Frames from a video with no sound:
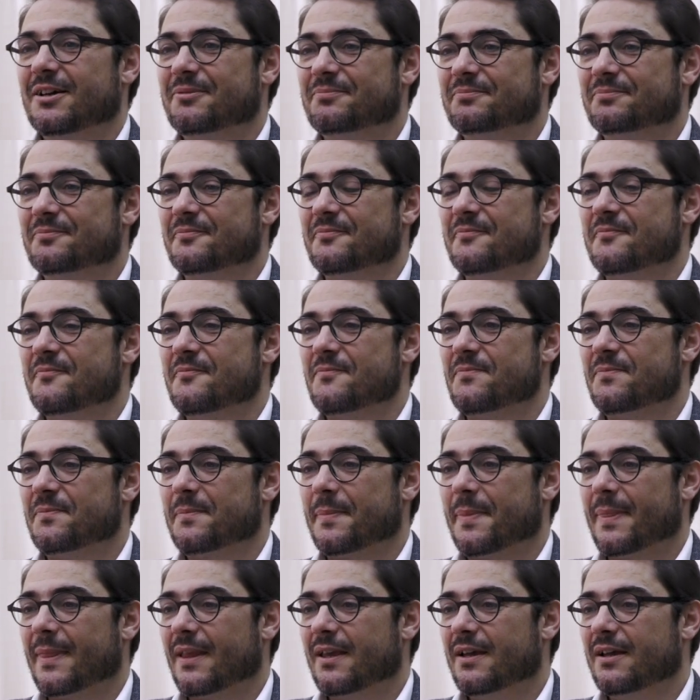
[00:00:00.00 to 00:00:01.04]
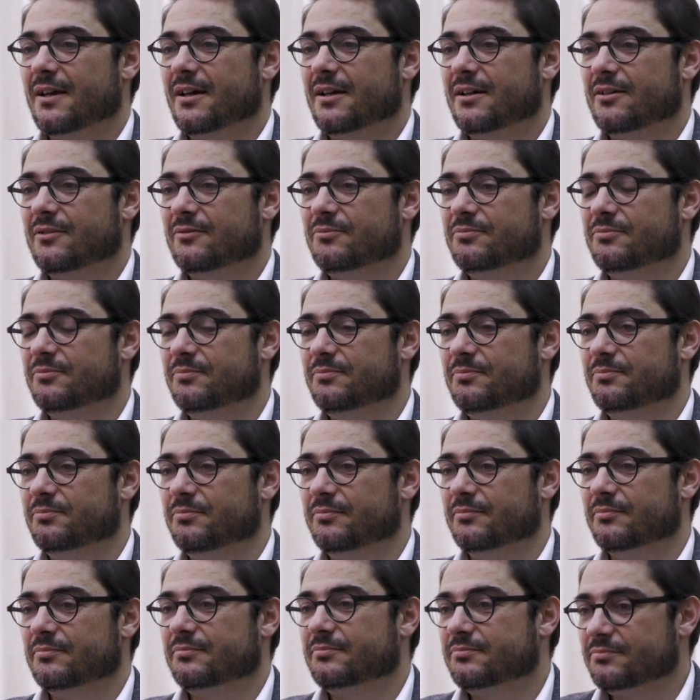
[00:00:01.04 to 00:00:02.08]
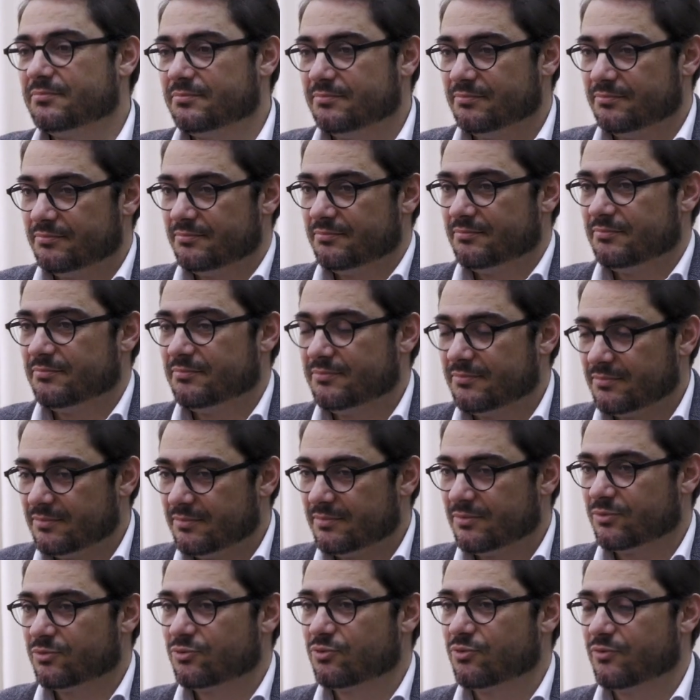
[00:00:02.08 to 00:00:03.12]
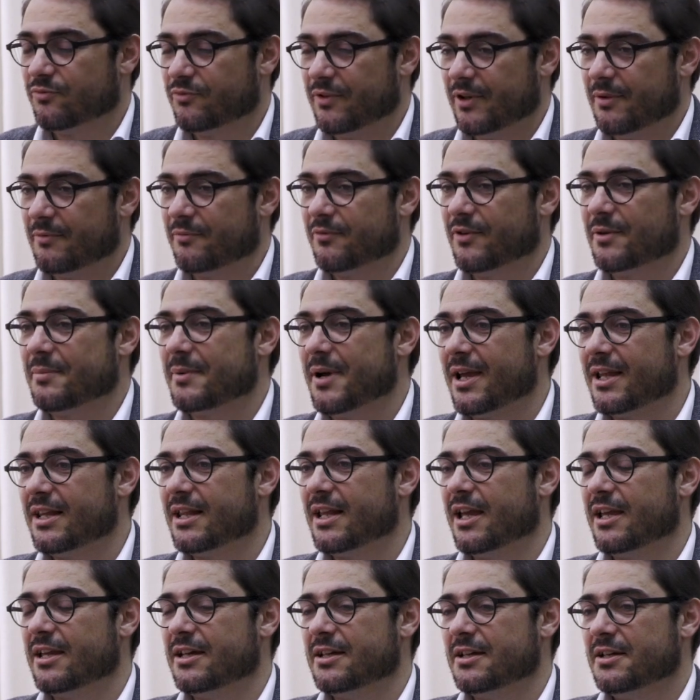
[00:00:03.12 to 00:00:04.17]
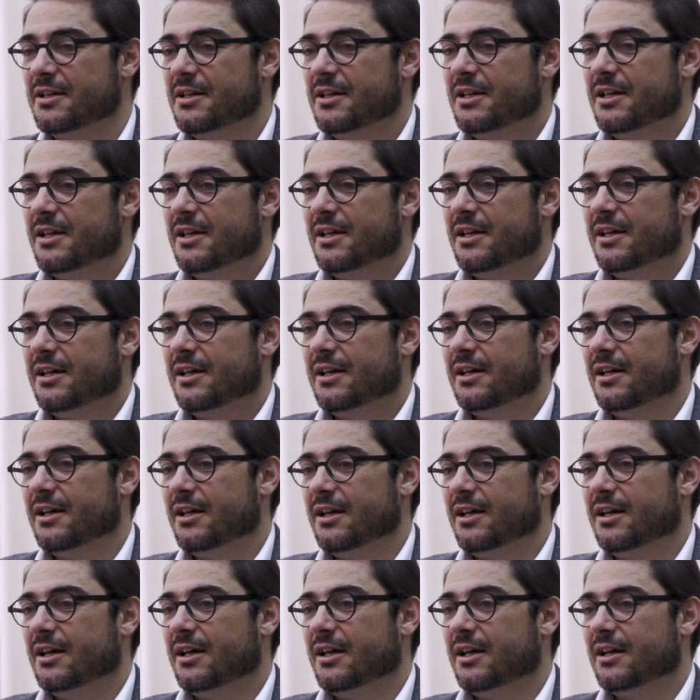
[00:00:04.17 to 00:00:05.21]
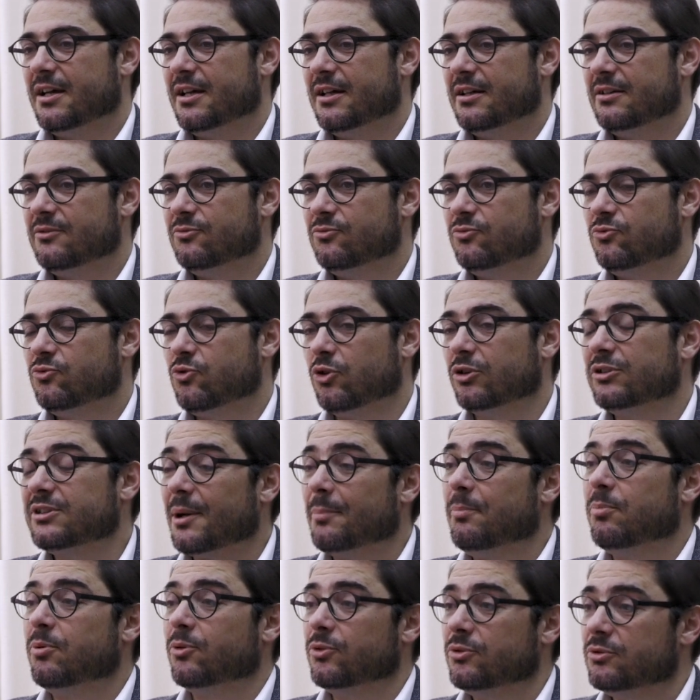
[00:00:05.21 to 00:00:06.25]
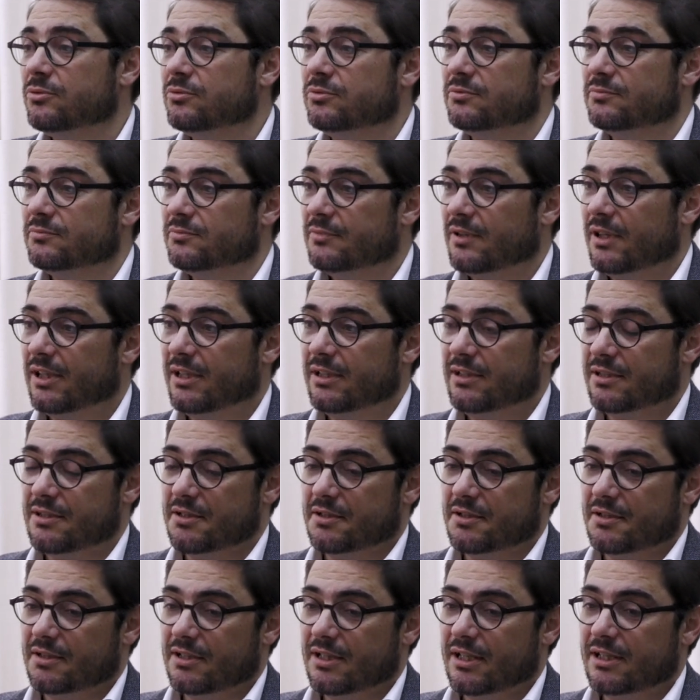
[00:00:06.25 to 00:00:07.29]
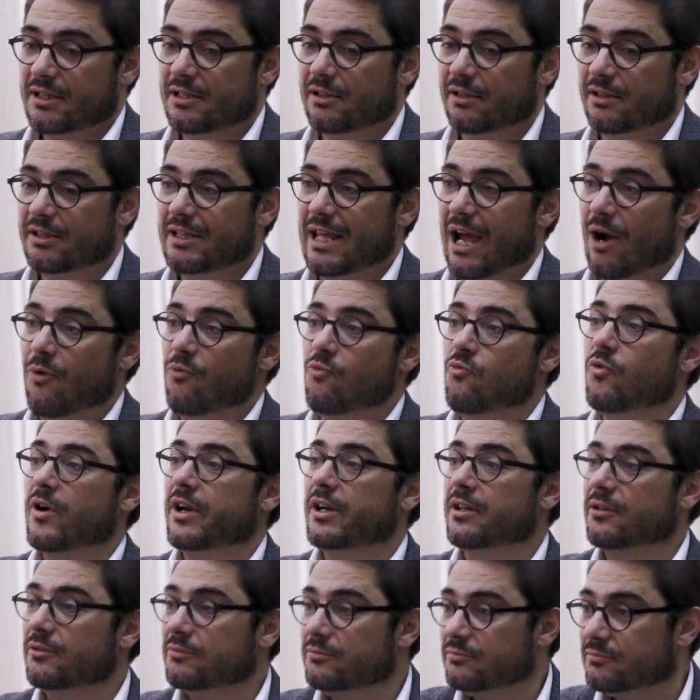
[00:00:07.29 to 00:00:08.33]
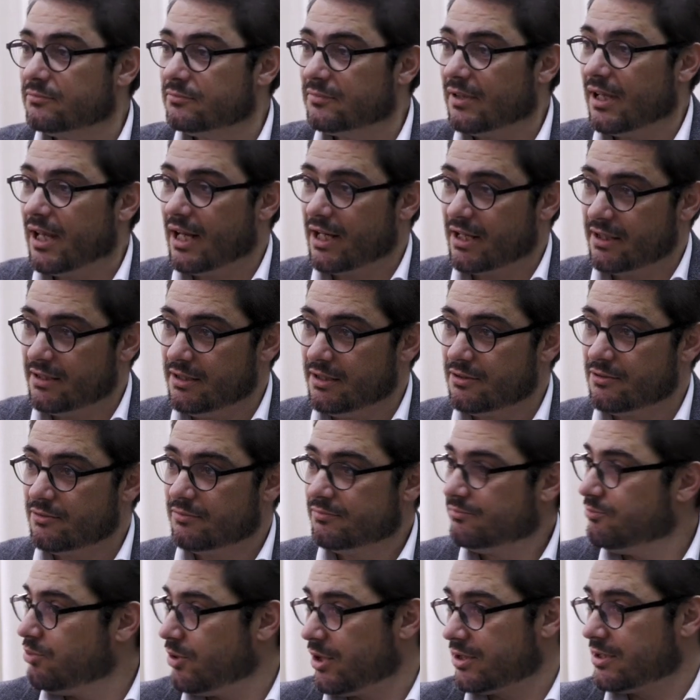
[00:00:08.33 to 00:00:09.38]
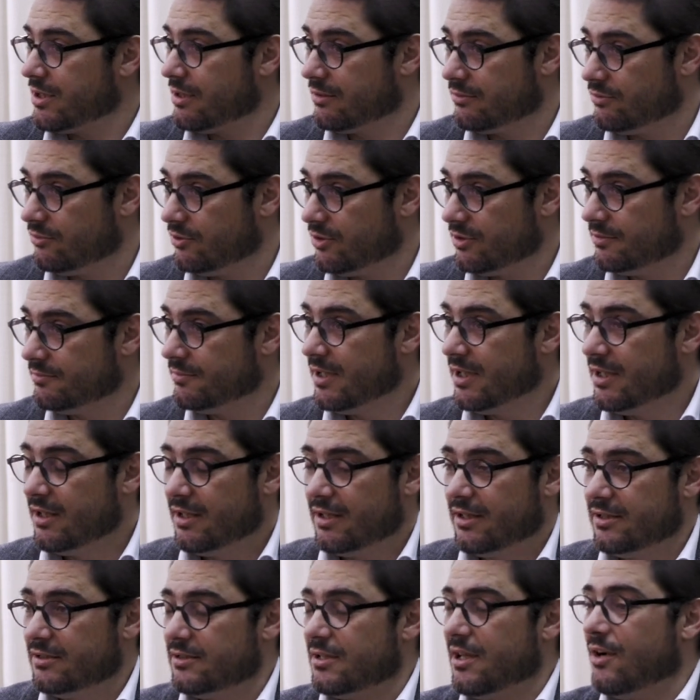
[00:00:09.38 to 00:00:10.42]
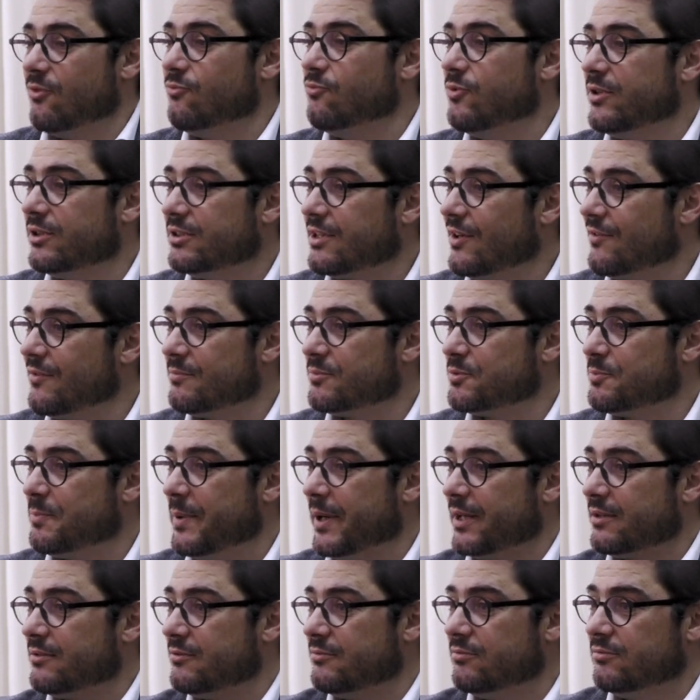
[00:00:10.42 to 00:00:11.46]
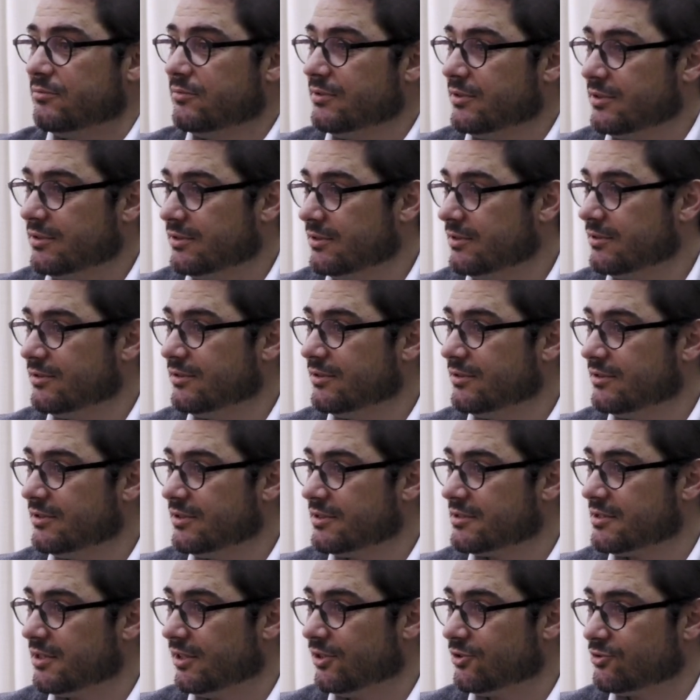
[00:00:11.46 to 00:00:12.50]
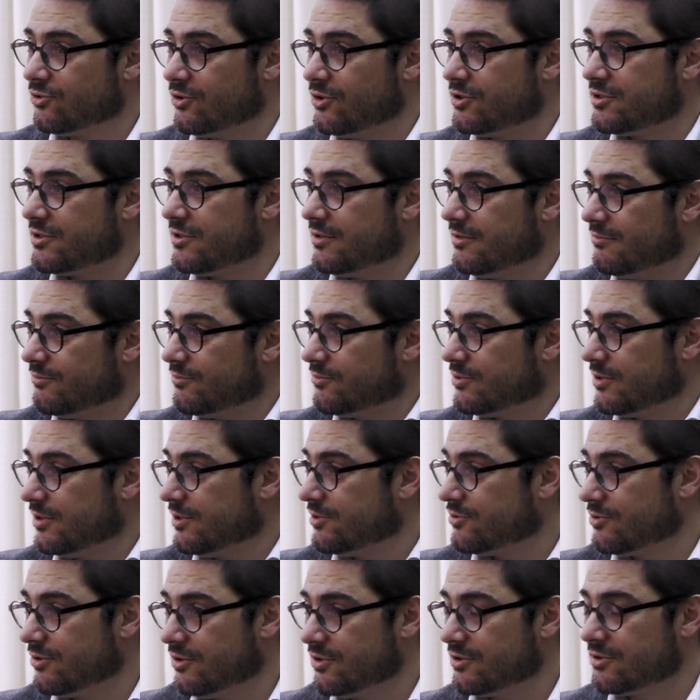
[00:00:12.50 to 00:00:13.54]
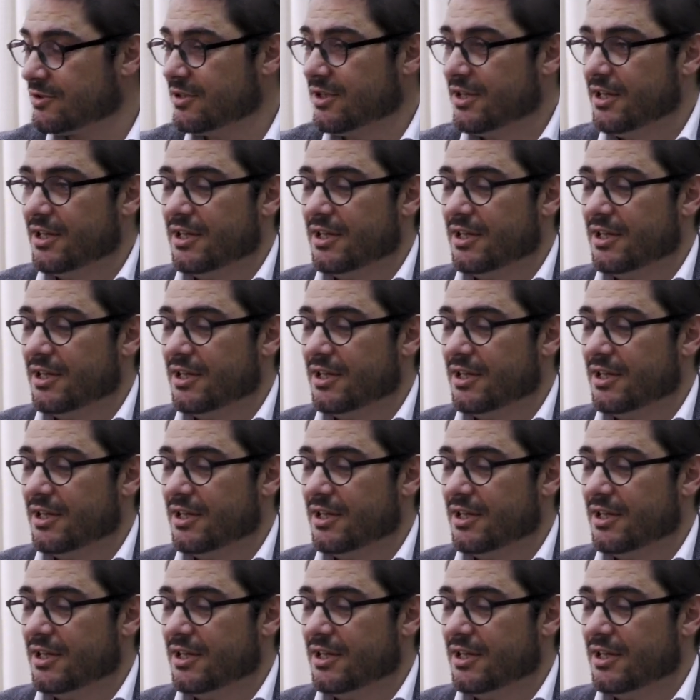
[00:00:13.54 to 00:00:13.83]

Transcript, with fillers: um, ehm, eh, veio-me a ideia eh, o contraponto entre aquilo que há um ano era dito, por esta altura. há um ano estávamos perto de, de, das eleições, tínhamos eleições